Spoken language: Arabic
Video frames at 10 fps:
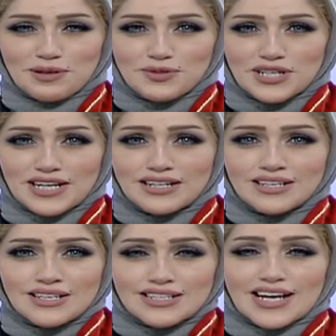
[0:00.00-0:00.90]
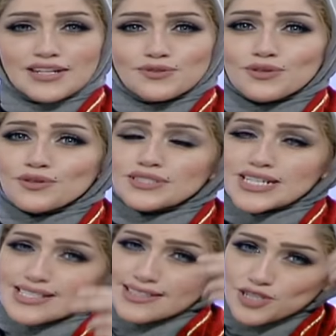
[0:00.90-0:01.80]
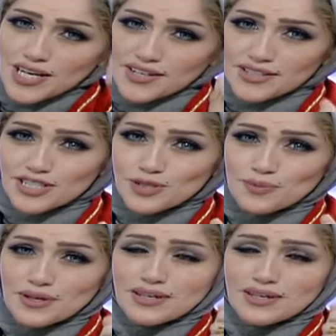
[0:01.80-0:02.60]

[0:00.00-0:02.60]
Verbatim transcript: بعمرها كانوا يقولون نسلي شعرك